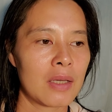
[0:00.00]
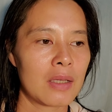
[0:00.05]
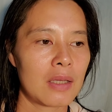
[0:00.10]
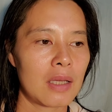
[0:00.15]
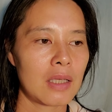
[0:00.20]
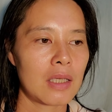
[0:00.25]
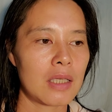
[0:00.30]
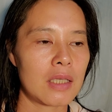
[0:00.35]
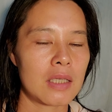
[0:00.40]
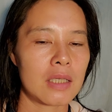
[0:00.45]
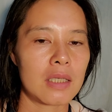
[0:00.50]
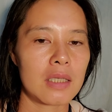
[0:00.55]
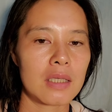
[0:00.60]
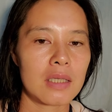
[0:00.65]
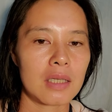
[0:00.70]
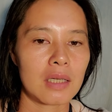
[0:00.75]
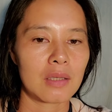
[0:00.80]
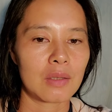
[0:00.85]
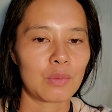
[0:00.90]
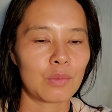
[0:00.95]
但你细
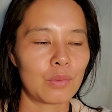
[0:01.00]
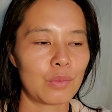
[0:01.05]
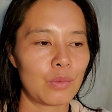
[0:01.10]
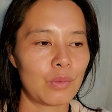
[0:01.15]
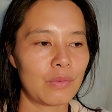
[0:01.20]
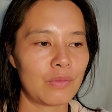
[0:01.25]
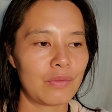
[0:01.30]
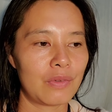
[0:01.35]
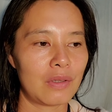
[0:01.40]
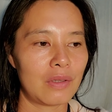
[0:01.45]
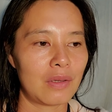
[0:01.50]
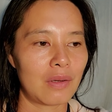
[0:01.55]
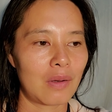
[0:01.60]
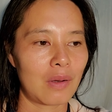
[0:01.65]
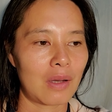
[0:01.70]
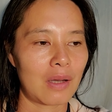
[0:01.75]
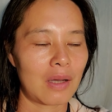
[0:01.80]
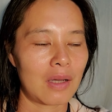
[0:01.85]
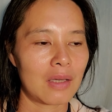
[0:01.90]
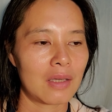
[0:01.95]
相的五运分的
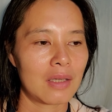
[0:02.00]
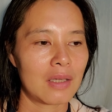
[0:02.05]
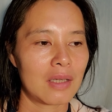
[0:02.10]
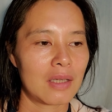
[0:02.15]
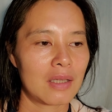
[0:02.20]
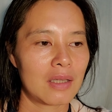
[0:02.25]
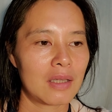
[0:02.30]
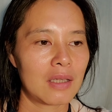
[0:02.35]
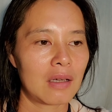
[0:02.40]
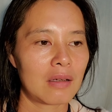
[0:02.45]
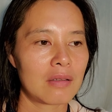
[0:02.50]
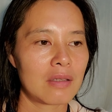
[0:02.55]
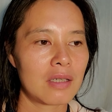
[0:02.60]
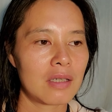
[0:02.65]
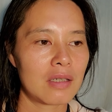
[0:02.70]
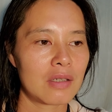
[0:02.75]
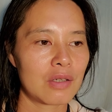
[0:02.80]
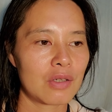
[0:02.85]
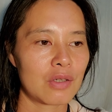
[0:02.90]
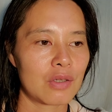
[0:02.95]
话，你到这
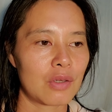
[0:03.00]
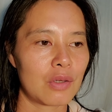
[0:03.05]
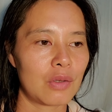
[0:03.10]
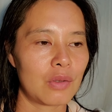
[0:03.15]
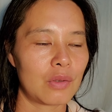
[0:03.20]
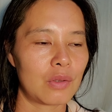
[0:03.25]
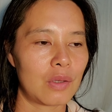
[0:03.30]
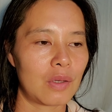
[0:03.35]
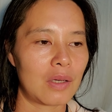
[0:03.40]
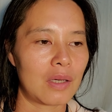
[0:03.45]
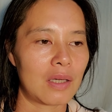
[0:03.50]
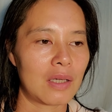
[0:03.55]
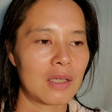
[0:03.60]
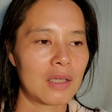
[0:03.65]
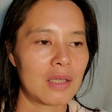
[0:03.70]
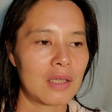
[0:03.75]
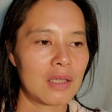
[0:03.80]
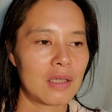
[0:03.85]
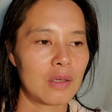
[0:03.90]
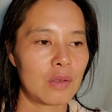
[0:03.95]
个时候的话。
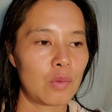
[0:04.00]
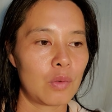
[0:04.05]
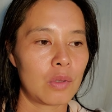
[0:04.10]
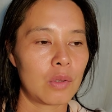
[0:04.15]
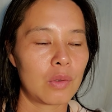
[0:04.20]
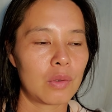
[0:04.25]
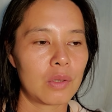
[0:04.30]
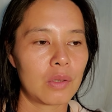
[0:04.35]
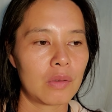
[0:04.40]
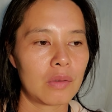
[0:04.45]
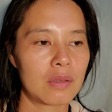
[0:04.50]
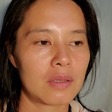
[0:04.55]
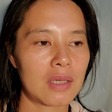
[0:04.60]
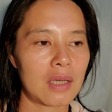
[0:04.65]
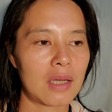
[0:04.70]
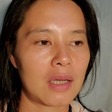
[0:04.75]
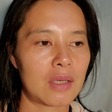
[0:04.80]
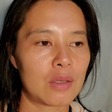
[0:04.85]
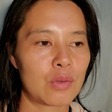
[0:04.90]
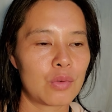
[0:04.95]
你回过头来再
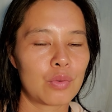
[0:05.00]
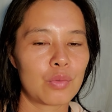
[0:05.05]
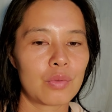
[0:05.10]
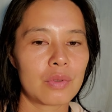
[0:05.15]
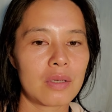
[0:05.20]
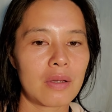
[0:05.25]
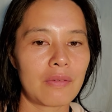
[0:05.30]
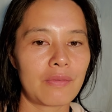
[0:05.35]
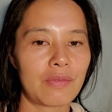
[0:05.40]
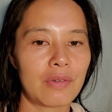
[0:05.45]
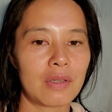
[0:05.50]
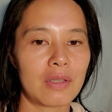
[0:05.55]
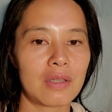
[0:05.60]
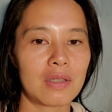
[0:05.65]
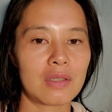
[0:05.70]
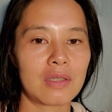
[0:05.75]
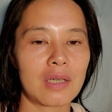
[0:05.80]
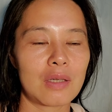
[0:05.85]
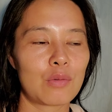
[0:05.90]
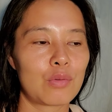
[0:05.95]
看粗相分，你
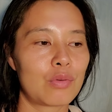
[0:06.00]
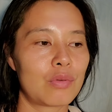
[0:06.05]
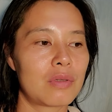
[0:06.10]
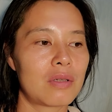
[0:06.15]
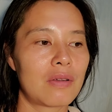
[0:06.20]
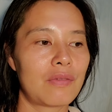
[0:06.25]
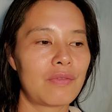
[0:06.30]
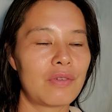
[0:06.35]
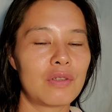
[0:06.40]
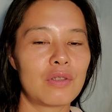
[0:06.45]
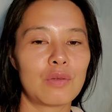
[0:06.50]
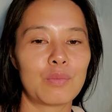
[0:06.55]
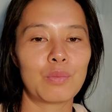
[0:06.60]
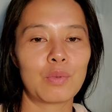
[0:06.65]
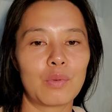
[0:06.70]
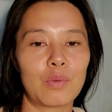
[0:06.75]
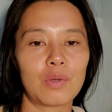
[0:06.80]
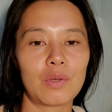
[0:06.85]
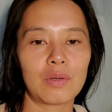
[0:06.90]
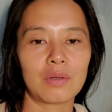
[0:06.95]
在粗相分就
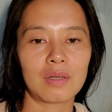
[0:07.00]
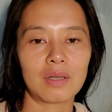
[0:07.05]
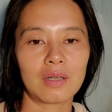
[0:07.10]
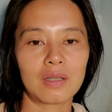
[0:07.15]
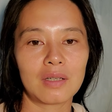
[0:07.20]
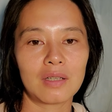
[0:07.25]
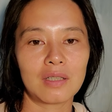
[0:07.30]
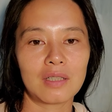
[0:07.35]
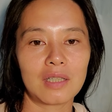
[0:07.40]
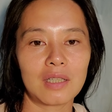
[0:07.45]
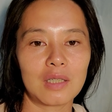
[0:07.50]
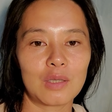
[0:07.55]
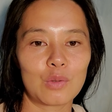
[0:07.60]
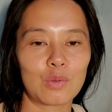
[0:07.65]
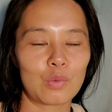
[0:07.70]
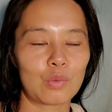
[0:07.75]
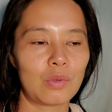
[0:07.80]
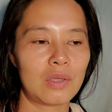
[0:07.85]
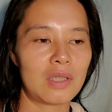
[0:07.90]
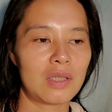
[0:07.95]
不会有任何的一个
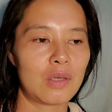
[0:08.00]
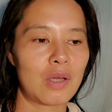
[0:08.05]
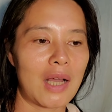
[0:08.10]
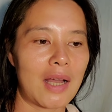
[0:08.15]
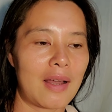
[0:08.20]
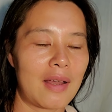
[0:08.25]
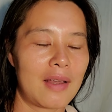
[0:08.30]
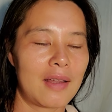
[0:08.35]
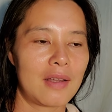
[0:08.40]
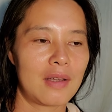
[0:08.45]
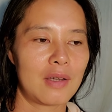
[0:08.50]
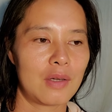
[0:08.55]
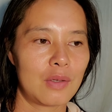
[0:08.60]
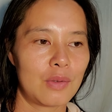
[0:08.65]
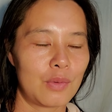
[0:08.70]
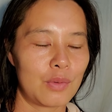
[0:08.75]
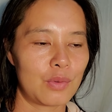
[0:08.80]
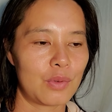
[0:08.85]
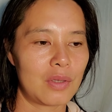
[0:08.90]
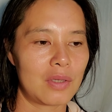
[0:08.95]
主体感，
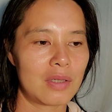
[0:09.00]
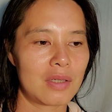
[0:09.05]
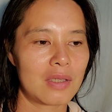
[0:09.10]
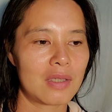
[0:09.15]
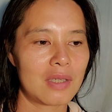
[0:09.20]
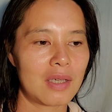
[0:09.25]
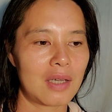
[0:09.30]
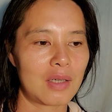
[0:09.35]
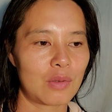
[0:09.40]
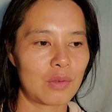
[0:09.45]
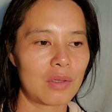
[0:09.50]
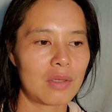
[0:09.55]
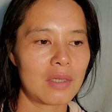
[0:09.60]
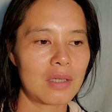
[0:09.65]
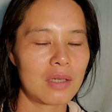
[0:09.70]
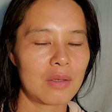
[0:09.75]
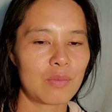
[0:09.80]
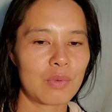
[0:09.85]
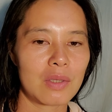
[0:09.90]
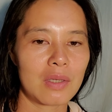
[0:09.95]
我觉得是这样，所以这
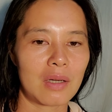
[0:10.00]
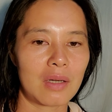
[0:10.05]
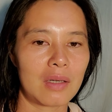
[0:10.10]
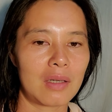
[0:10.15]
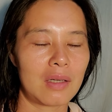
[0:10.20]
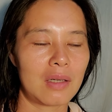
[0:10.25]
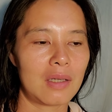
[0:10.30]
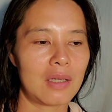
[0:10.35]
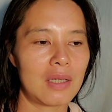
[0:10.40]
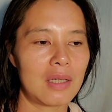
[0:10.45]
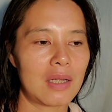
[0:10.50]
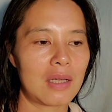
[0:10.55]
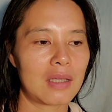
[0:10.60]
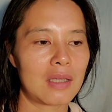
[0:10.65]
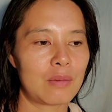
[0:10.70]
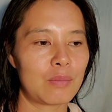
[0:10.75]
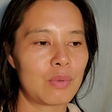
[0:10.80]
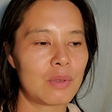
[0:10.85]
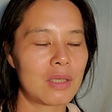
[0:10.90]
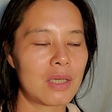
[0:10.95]
个比较合理
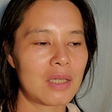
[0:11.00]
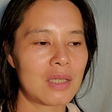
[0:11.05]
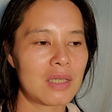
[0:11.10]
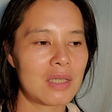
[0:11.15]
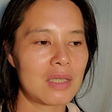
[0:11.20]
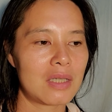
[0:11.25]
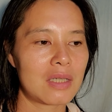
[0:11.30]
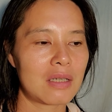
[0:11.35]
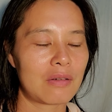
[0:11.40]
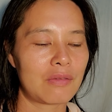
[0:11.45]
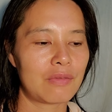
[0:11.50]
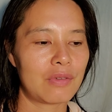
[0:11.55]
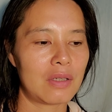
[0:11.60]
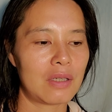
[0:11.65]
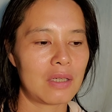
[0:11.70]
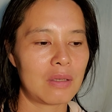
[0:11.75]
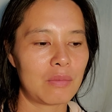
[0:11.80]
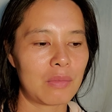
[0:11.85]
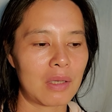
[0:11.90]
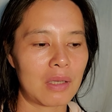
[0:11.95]
你不在细相分
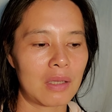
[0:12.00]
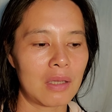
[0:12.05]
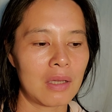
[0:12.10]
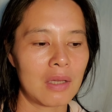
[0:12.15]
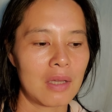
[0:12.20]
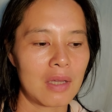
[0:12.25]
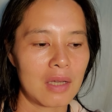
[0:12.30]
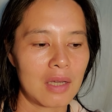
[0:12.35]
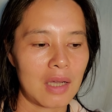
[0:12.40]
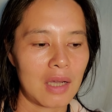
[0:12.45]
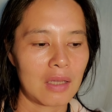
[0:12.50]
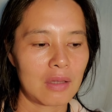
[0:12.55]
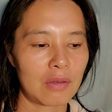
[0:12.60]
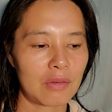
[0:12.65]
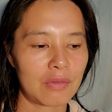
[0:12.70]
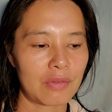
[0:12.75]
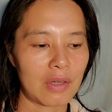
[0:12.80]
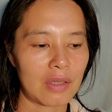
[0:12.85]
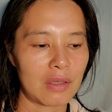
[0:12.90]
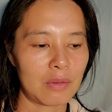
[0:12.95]
里面看到
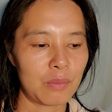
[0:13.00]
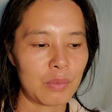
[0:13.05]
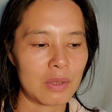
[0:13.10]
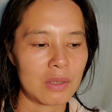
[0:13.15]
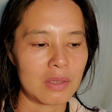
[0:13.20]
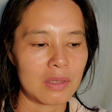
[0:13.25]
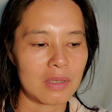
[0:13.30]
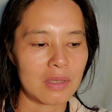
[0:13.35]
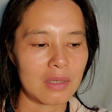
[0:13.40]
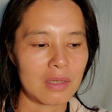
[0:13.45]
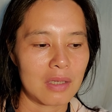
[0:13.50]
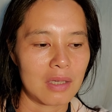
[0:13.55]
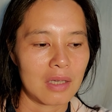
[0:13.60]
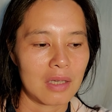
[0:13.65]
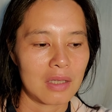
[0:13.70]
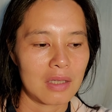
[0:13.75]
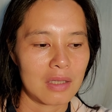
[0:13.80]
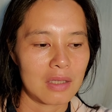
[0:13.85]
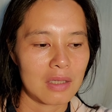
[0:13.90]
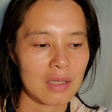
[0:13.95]
法的本质，
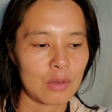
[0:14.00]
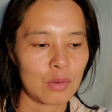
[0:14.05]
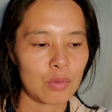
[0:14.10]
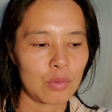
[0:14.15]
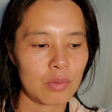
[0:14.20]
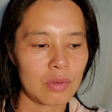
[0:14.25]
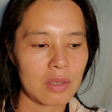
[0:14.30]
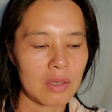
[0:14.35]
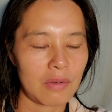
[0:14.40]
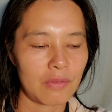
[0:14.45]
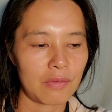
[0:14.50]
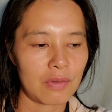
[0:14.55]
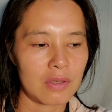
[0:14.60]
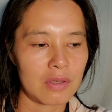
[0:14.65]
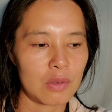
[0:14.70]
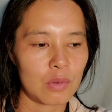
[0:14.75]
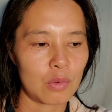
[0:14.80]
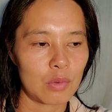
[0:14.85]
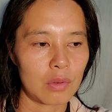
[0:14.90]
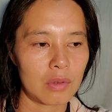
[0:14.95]
你在粗相
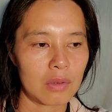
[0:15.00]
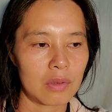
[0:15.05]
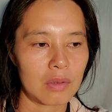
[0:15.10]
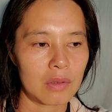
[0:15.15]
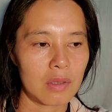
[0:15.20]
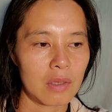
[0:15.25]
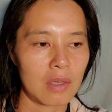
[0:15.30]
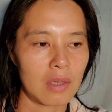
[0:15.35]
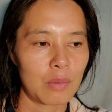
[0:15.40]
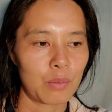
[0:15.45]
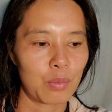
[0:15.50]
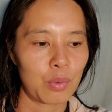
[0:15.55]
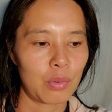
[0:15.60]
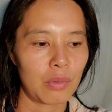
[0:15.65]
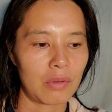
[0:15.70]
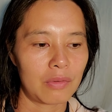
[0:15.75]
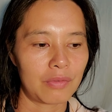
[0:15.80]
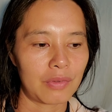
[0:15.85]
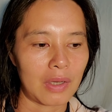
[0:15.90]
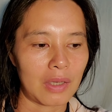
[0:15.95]
分去
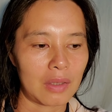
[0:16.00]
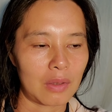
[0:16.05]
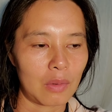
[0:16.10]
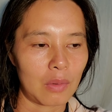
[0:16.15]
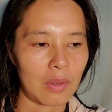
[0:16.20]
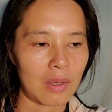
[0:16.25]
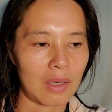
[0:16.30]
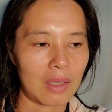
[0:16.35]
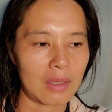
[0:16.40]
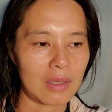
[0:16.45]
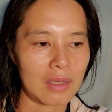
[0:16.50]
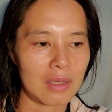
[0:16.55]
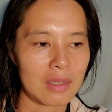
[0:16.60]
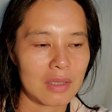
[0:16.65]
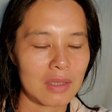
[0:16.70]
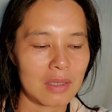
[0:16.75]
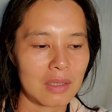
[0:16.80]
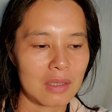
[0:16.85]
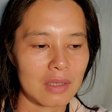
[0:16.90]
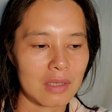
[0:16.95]
破法的话，你
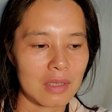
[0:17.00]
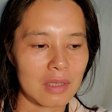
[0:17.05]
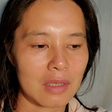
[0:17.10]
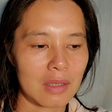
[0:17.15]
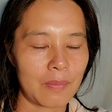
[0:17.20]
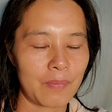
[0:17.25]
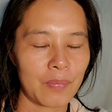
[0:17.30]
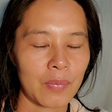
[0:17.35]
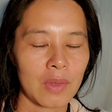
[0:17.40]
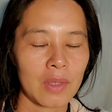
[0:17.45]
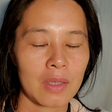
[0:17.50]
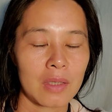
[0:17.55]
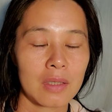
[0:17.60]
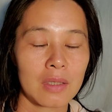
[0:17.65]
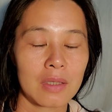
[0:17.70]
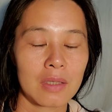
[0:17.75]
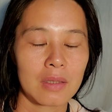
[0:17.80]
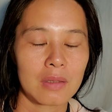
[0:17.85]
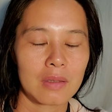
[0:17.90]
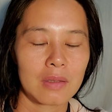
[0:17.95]
只能是
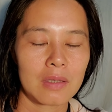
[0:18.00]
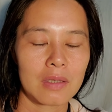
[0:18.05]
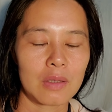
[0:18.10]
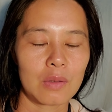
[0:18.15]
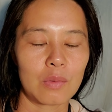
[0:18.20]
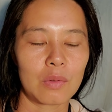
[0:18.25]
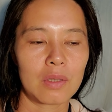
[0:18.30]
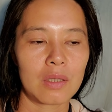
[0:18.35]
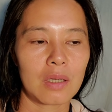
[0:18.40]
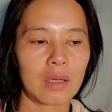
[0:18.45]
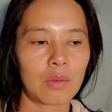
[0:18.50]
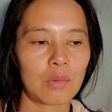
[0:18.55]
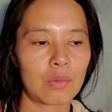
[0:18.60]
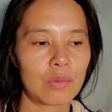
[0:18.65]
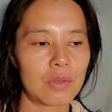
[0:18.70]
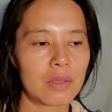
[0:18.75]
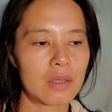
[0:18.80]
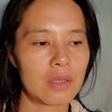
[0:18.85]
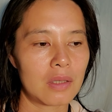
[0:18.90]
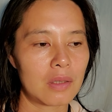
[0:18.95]
只会掉入
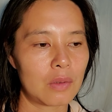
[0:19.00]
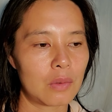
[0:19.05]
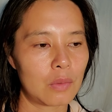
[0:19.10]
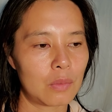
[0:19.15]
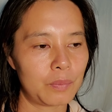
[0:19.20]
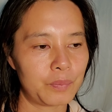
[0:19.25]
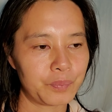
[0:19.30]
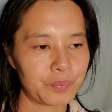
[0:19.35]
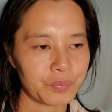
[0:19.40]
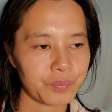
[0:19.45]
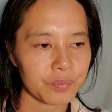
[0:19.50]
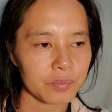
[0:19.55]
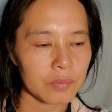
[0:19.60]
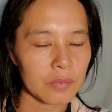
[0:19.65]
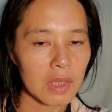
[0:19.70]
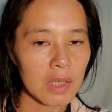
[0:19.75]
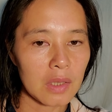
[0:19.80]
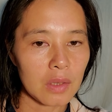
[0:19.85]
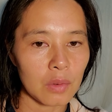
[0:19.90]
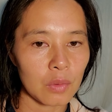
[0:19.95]
一些
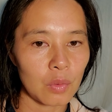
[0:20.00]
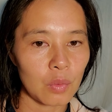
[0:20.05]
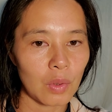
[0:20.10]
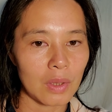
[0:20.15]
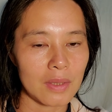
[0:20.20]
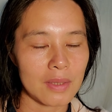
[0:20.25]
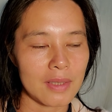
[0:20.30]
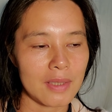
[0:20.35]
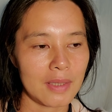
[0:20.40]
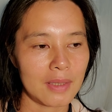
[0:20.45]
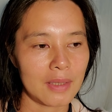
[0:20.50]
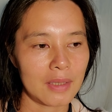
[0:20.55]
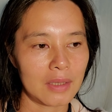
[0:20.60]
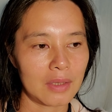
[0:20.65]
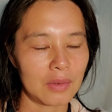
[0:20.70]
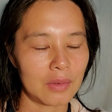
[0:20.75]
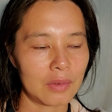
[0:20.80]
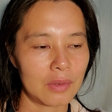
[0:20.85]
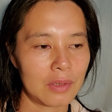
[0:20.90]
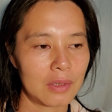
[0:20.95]
断见里头。